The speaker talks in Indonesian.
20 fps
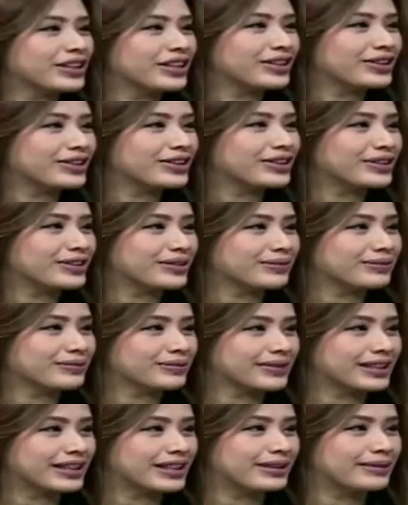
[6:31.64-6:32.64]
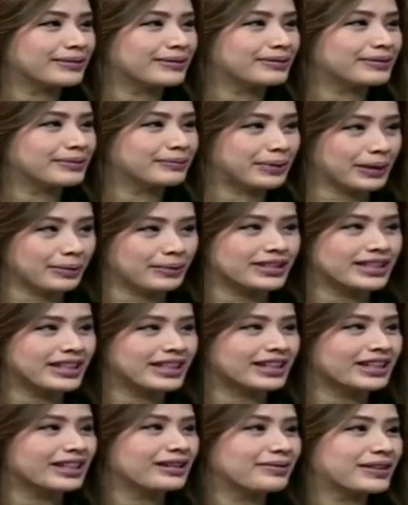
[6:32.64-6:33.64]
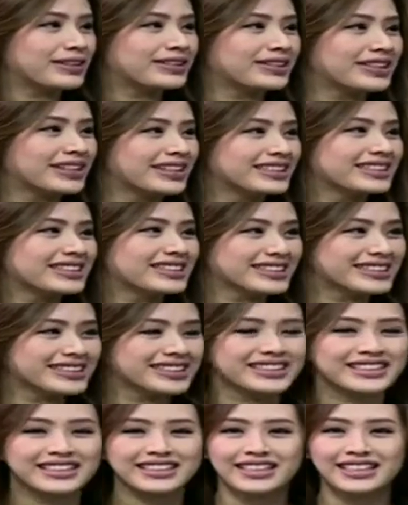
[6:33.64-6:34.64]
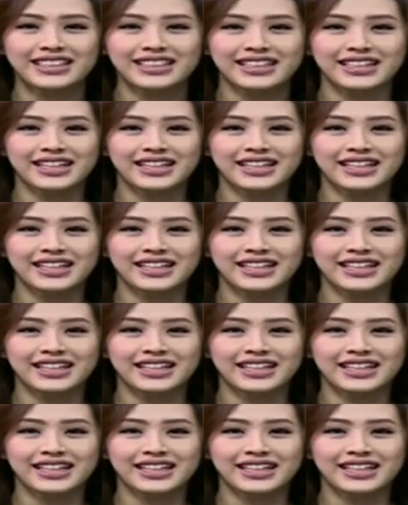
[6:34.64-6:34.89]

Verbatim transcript: untuk uh, perbincangan ini Pak Sulis. Sama-sama.